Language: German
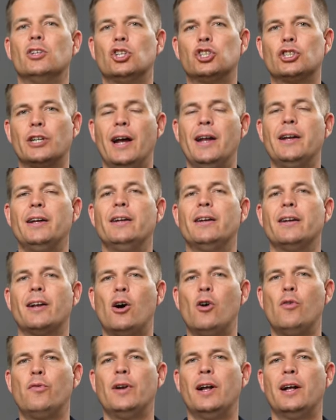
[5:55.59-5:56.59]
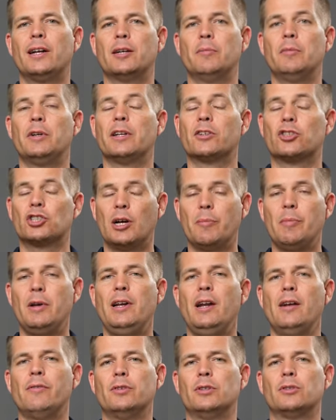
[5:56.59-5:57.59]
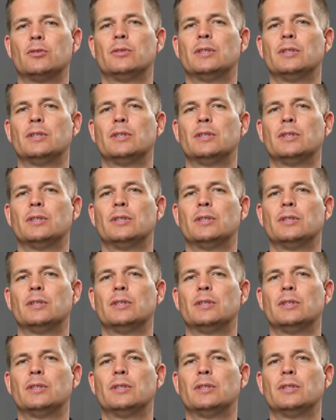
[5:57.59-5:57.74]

Stein hinten draufladen, damit das stabiler wird.